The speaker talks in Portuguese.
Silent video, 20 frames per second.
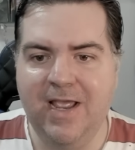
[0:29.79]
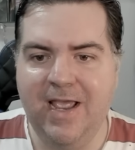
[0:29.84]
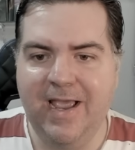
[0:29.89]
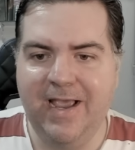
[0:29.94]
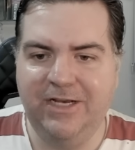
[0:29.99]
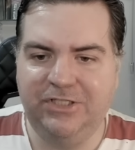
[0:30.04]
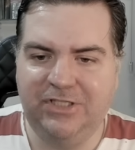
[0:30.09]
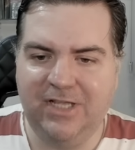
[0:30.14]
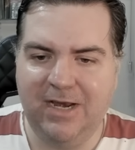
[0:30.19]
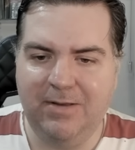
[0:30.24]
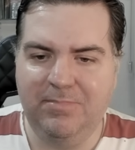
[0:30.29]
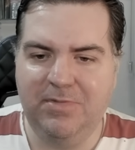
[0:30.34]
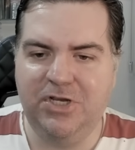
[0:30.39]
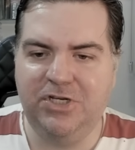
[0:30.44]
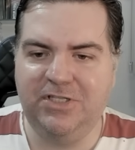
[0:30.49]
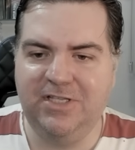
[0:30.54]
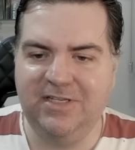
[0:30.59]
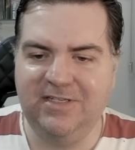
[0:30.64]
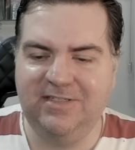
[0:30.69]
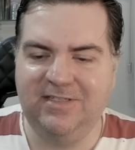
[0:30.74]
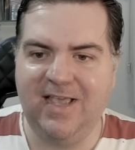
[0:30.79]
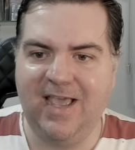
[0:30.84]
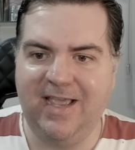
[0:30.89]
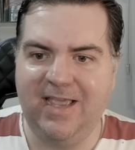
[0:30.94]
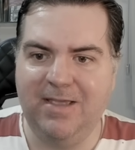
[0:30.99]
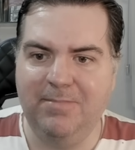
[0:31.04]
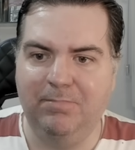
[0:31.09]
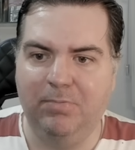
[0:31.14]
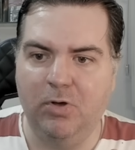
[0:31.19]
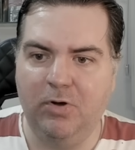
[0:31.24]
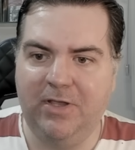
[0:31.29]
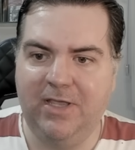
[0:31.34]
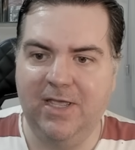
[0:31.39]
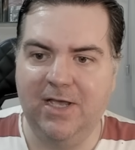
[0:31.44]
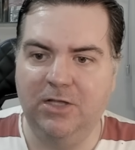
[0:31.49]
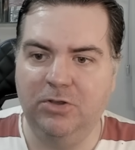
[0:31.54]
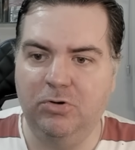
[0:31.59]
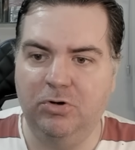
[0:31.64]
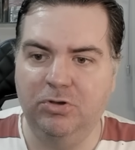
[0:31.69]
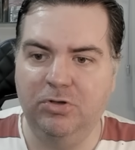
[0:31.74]
Extremistas seguem
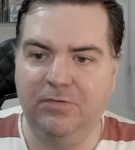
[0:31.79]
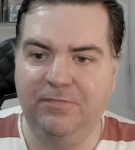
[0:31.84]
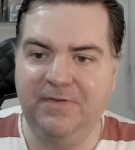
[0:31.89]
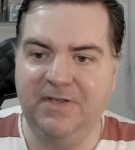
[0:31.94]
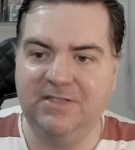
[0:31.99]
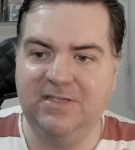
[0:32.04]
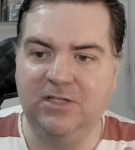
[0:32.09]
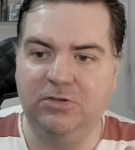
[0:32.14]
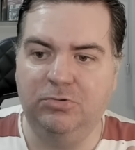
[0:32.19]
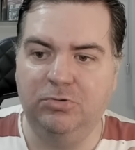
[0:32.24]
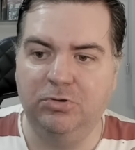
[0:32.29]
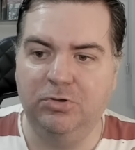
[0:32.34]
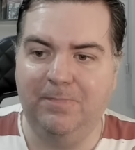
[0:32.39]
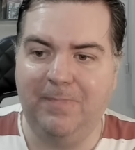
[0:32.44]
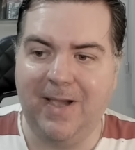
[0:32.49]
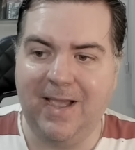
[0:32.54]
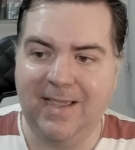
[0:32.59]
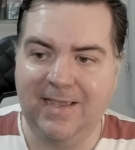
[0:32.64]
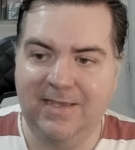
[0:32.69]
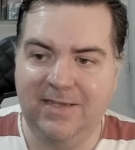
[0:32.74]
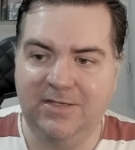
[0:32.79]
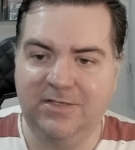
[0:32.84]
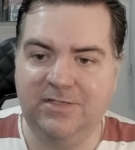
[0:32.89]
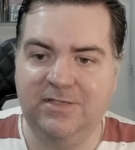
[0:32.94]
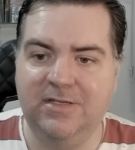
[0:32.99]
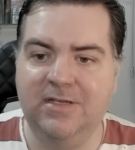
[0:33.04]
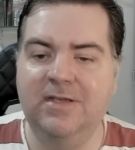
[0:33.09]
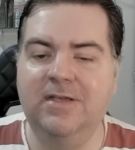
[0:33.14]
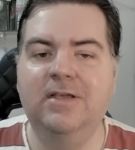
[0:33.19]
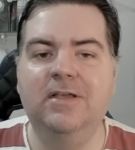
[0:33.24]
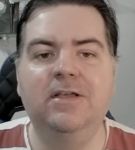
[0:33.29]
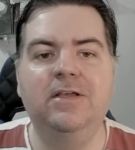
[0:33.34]
bloqueando rodovias em todo o país.